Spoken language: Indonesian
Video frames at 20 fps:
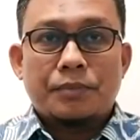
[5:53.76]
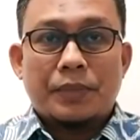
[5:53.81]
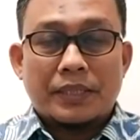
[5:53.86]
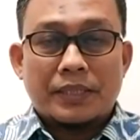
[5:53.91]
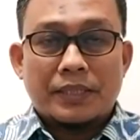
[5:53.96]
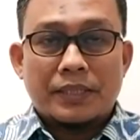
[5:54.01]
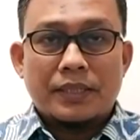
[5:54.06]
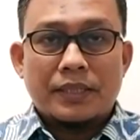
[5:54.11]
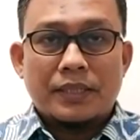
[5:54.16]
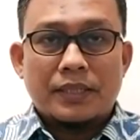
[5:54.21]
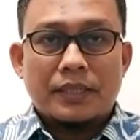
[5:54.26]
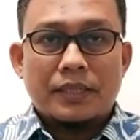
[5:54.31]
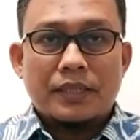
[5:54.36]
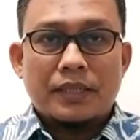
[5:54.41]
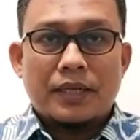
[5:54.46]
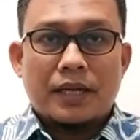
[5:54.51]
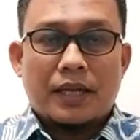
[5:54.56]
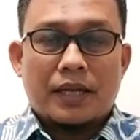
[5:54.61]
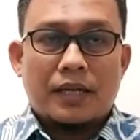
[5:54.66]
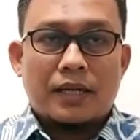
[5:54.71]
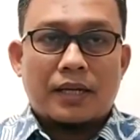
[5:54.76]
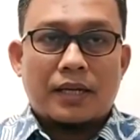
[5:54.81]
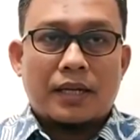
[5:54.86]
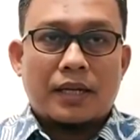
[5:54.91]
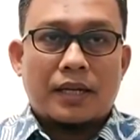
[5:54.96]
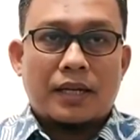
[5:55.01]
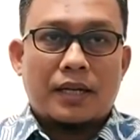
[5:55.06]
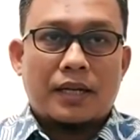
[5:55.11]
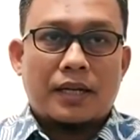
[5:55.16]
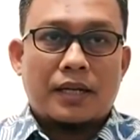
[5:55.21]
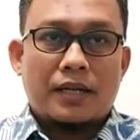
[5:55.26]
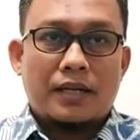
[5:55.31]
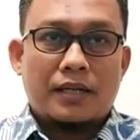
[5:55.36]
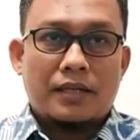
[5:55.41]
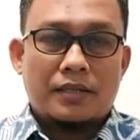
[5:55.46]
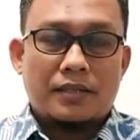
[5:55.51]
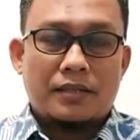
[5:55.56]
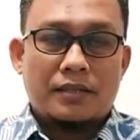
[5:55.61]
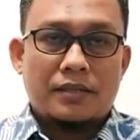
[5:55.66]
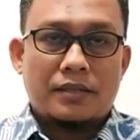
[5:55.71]
penting karena
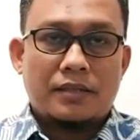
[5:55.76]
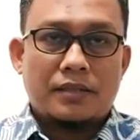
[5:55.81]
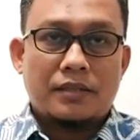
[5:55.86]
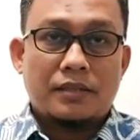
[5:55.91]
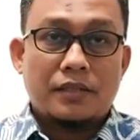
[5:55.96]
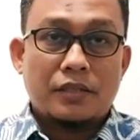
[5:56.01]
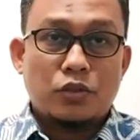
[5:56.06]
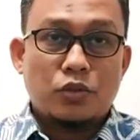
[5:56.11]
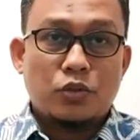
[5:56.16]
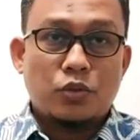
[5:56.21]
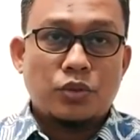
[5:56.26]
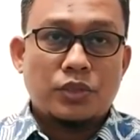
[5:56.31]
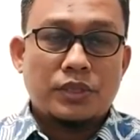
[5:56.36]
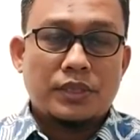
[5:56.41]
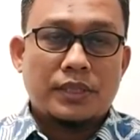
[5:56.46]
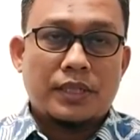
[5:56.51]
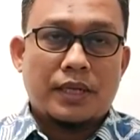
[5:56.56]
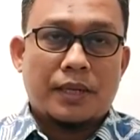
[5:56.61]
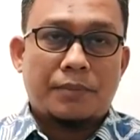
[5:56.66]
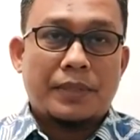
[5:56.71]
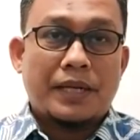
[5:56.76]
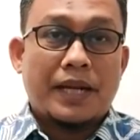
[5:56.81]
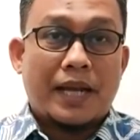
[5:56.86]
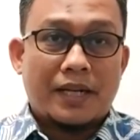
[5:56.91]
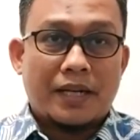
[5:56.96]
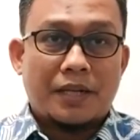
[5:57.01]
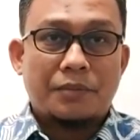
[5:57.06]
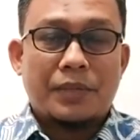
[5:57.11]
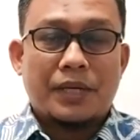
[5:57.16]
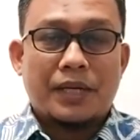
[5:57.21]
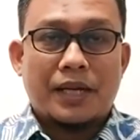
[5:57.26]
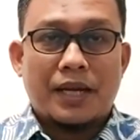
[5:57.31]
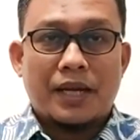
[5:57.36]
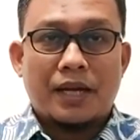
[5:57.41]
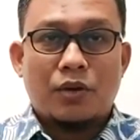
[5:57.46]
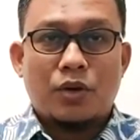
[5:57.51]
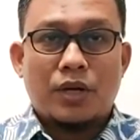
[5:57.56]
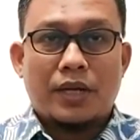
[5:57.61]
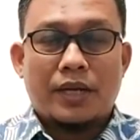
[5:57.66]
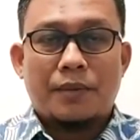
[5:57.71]
eh, tentu setiap penanganan
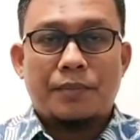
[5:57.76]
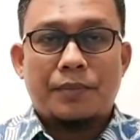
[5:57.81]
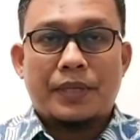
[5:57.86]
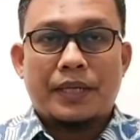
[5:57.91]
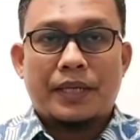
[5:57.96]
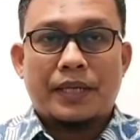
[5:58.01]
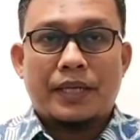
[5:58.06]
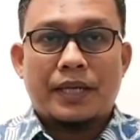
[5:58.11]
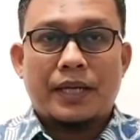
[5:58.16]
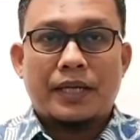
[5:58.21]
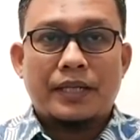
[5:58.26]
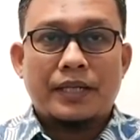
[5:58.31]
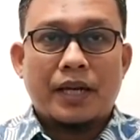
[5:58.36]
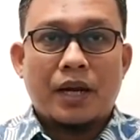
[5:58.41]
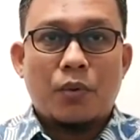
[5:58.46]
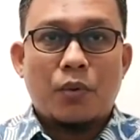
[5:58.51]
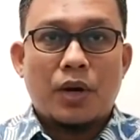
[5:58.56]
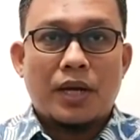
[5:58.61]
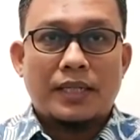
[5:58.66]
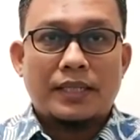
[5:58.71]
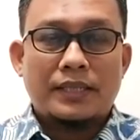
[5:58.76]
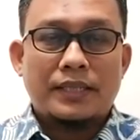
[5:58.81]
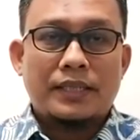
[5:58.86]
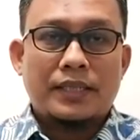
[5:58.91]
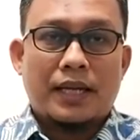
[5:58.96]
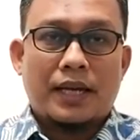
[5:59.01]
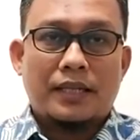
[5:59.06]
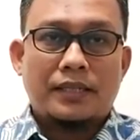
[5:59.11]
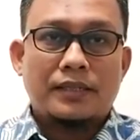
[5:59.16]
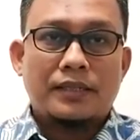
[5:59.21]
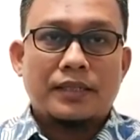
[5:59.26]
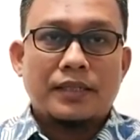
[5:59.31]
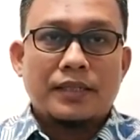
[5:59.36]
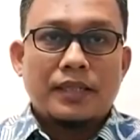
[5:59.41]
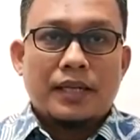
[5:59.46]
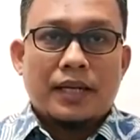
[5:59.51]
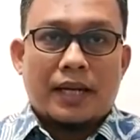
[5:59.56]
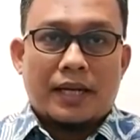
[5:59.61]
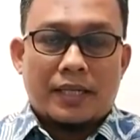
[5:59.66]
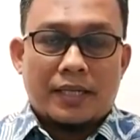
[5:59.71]
perkara oleh KPK diawali dengan
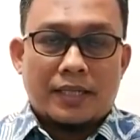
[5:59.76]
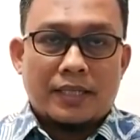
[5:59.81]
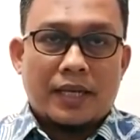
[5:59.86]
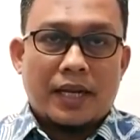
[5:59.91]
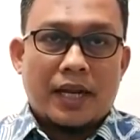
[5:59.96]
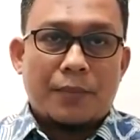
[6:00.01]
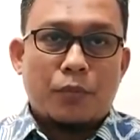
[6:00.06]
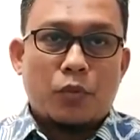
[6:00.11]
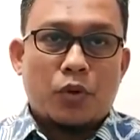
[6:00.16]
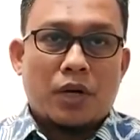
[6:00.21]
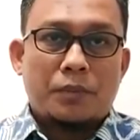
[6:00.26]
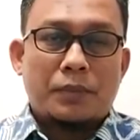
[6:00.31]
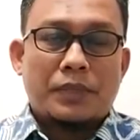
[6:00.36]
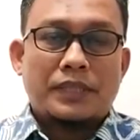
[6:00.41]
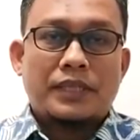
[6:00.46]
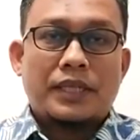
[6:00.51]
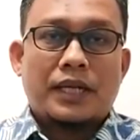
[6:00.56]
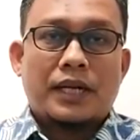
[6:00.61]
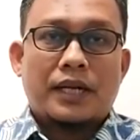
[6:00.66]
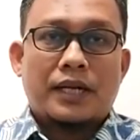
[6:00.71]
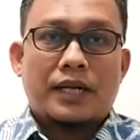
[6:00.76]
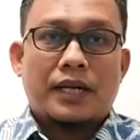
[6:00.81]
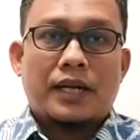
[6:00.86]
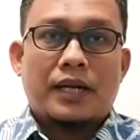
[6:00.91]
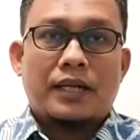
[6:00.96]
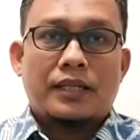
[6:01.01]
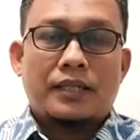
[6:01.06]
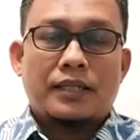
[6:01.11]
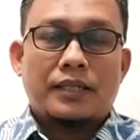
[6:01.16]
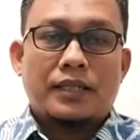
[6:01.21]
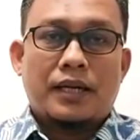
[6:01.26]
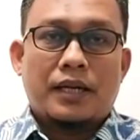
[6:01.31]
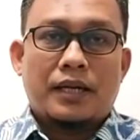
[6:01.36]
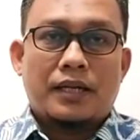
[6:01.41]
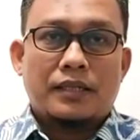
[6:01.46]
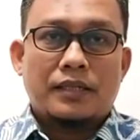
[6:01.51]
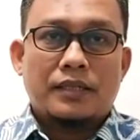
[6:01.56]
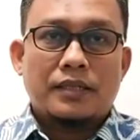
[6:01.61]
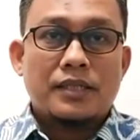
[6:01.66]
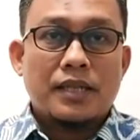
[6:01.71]
adanya laporan masyarakat
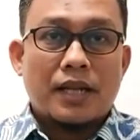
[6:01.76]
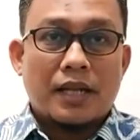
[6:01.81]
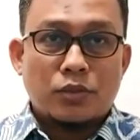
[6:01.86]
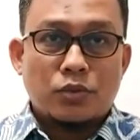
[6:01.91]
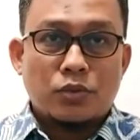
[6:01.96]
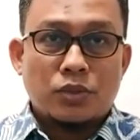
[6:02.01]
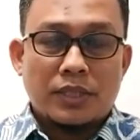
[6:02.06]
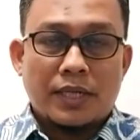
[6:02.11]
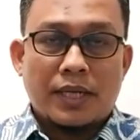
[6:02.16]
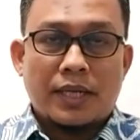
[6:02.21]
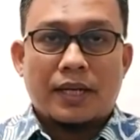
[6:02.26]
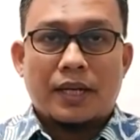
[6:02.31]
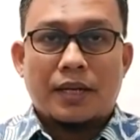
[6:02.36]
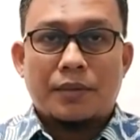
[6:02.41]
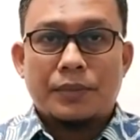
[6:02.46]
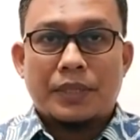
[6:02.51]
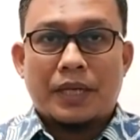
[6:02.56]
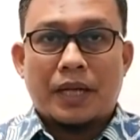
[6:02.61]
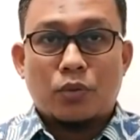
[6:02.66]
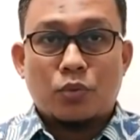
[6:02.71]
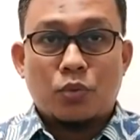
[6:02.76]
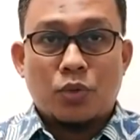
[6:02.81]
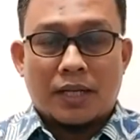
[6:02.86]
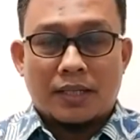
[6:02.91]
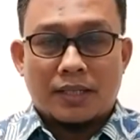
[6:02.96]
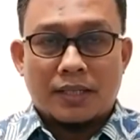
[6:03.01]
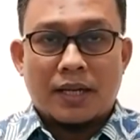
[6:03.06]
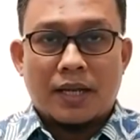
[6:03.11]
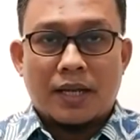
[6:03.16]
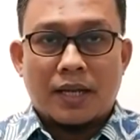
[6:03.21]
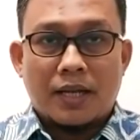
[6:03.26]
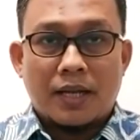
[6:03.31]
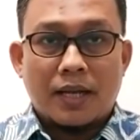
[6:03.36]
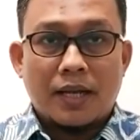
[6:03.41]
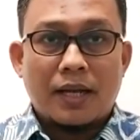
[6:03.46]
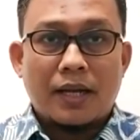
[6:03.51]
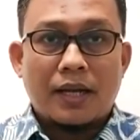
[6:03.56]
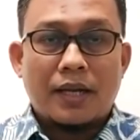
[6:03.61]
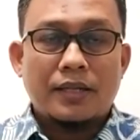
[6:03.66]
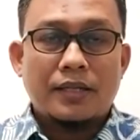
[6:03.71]
yang selanjutnya kami lakukan
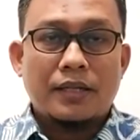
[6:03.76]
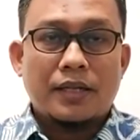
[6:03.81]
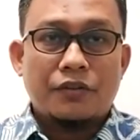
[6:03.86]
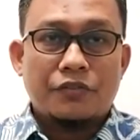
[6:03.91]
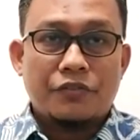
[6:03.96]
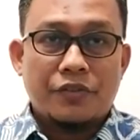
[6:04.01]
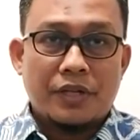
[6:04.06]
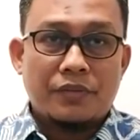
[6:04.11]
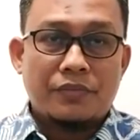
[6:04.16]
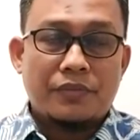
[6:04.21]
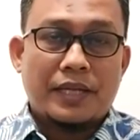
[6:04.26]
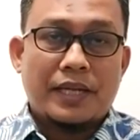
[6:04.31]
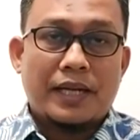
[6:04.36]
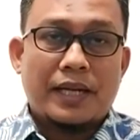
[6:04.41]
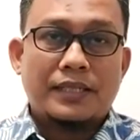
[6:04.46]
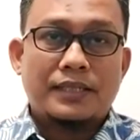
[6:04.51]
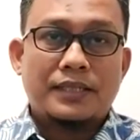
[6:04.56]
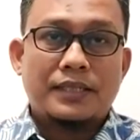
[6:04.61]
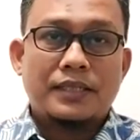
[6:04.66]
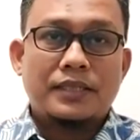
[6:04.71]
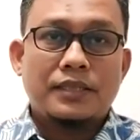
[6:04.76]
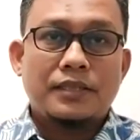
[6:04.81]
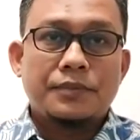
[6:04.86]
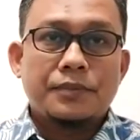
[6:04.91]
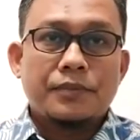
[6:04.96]
telahan dan verifikasi